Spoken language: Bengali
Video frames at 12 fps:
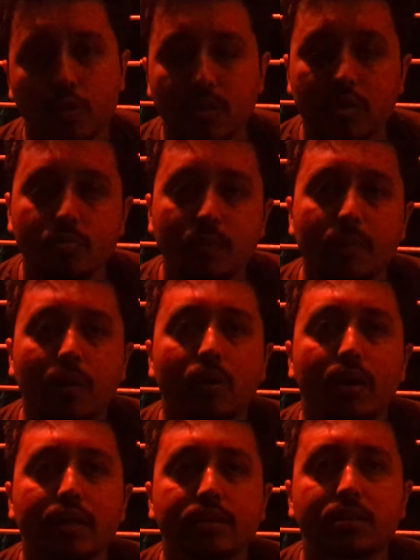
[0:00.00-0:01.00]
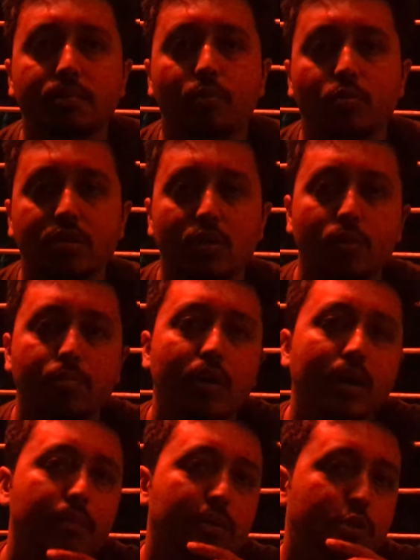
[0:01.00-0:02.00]
সন্ধ্যার সময় বারোরহাটে এসে পৌঁছানোর
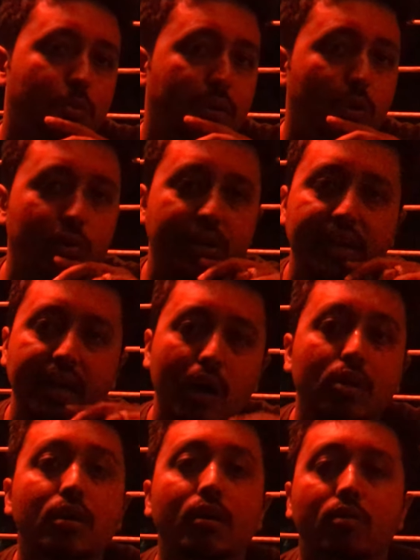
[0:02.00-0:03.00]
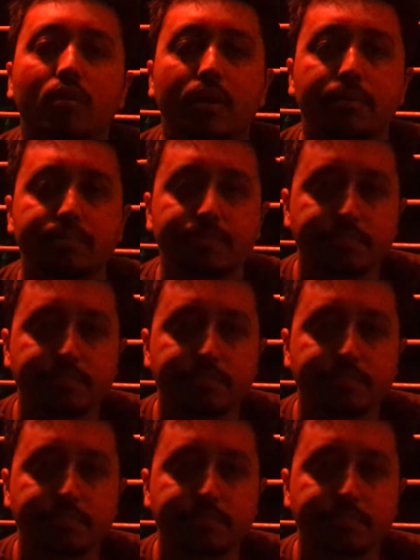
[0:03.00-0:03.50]
পরে আমরা সবাই হোটেলে খাওয়া দাওয়া করলাম